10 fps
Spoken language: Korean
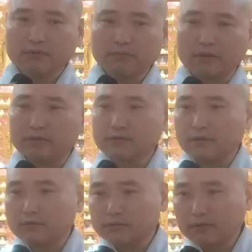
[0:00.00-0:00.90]
막
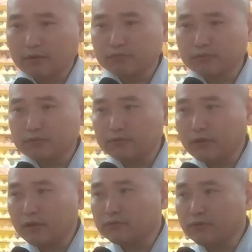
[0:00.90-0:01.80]
이렇게 함부로
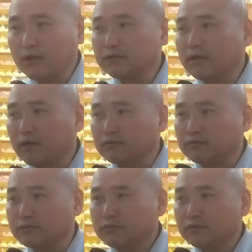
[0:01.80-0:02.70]
때리고
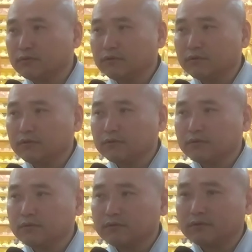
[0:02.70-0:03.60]
학대하고
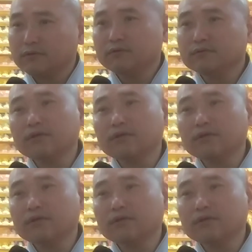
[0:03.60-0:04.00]
이런